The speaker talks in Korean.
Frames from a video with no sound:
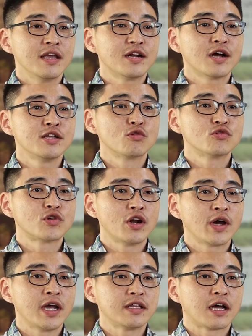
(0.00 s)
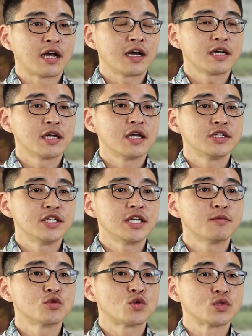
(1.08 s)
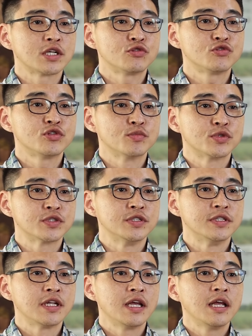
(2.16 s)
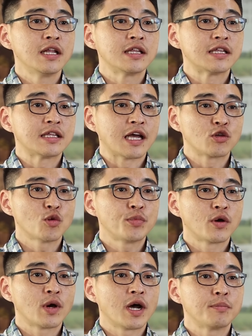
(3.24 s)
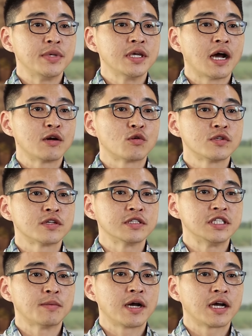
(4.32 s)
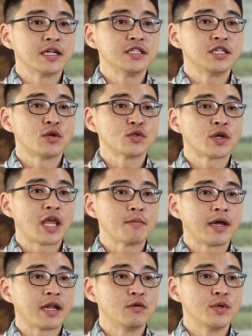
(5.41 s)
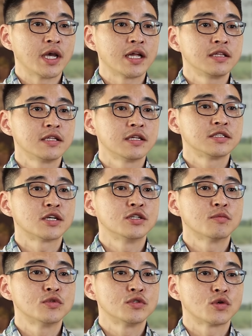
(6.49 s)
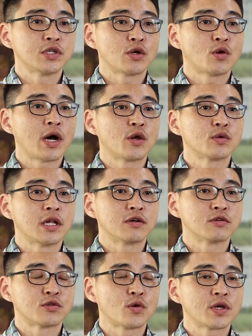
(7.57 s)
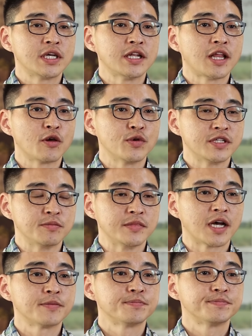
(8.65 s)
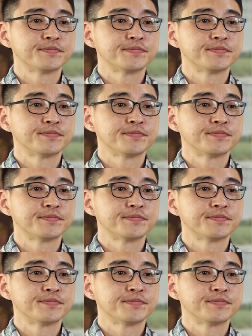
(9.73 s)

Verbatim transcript: 이러한 연구 결과에 따라 시나모 종자 추출물은 당뇨병과 비알코올성 지방간 치료제 개발을 위한 천연물 소재로 활용될 것으로 기대되고 있습니다.